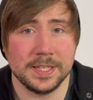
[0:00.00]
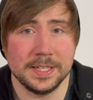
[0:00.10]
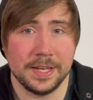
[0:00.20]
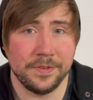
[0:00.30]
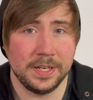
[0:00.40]
in
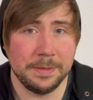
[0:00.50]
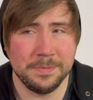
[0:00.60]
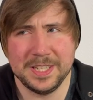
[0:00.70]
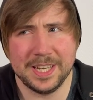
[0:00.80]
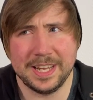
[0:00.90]
der wir leben,
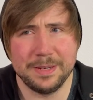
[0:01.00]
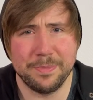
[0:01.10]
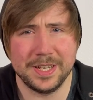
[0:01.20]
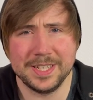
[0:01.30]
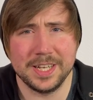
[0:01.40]
nicht an einem
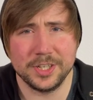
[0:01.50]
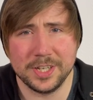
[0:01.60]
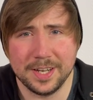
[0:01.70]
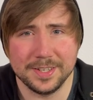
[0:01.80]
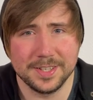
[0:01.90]

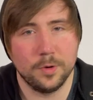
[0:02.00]
Patriarchat.